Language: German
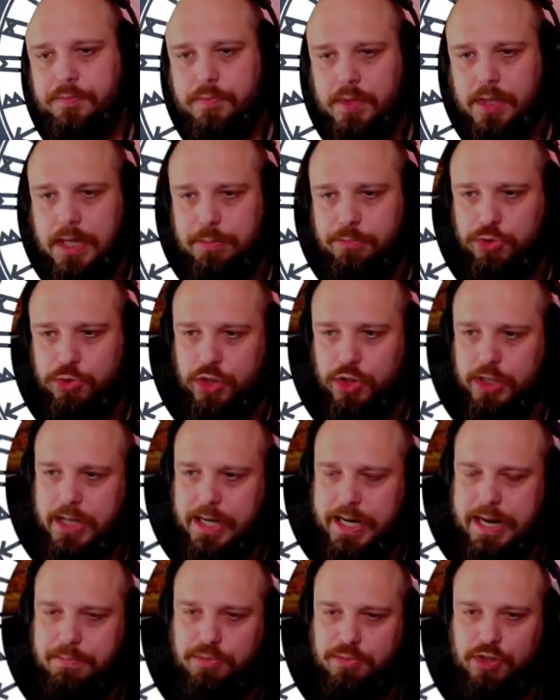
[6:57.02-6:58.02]
Haben sich
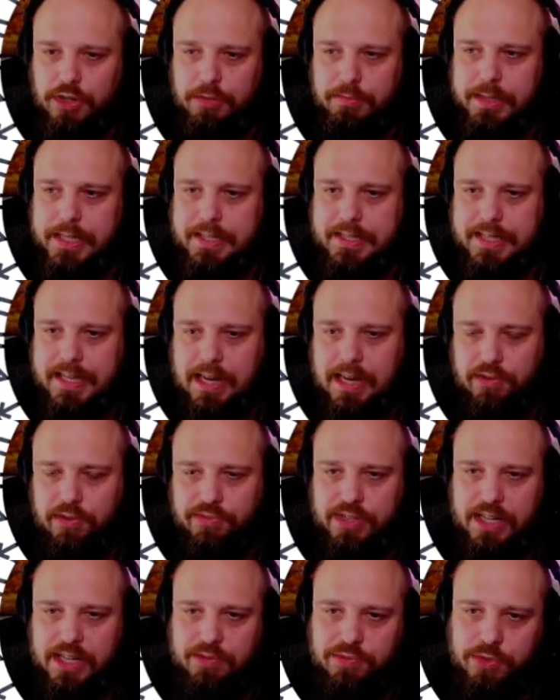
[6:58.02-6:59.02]
gedacht, ey, bevor wir jetzt
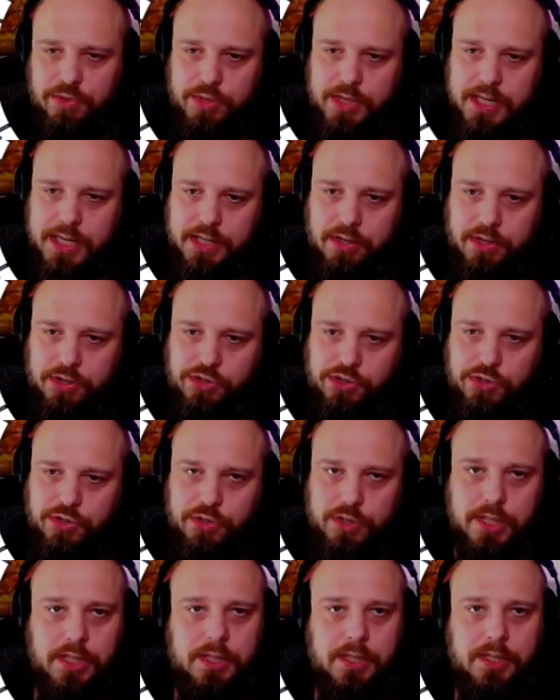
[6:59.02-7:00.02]
draufgehen für 100
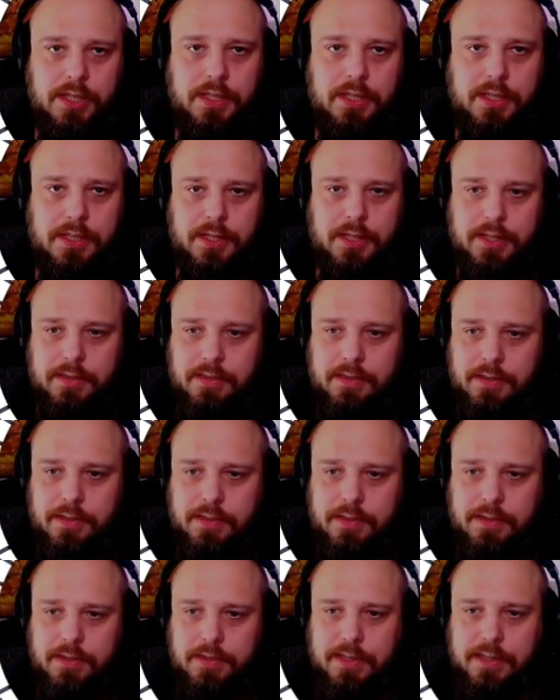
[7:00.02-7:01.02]
Goldstücke,
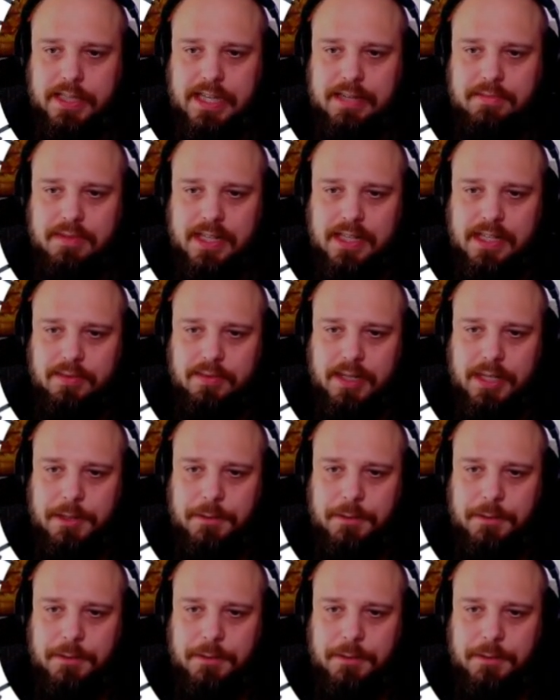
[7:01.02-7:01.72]
gehen wir lieber.